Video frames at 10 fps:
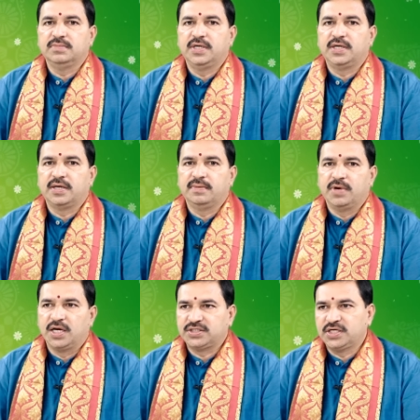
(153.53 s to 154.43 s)
లేదంటే
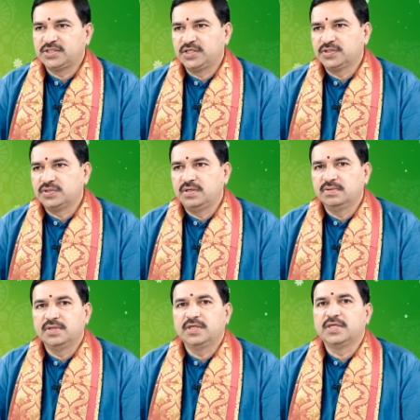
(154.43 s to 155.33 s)
మాస్టర్స్ చేస్తున్నాడు
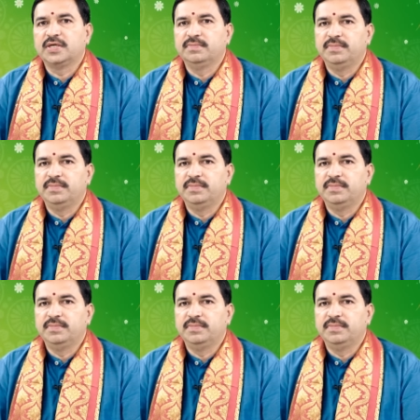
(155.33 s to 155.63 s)
అయితే